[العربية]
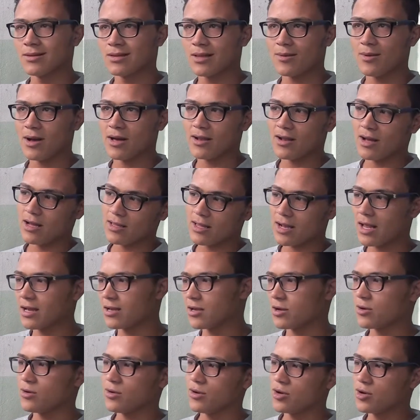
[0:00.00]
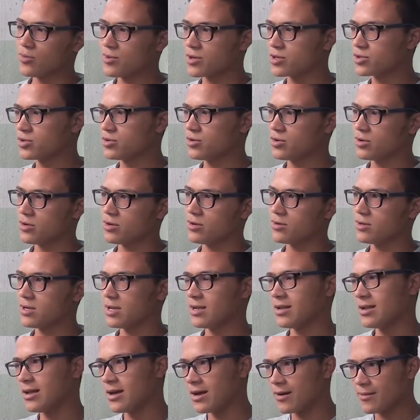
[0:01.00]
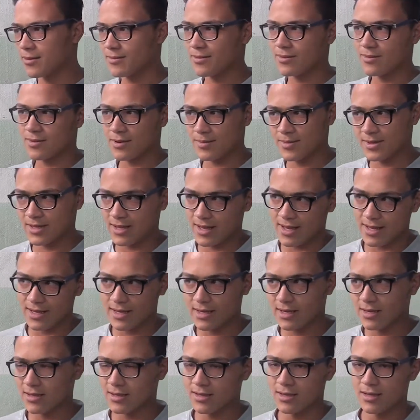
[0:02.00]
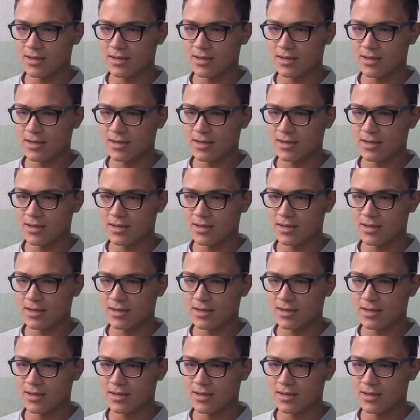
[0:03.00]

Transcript: طبعا هذا الحكي كله مرجوعه لله بالبدايه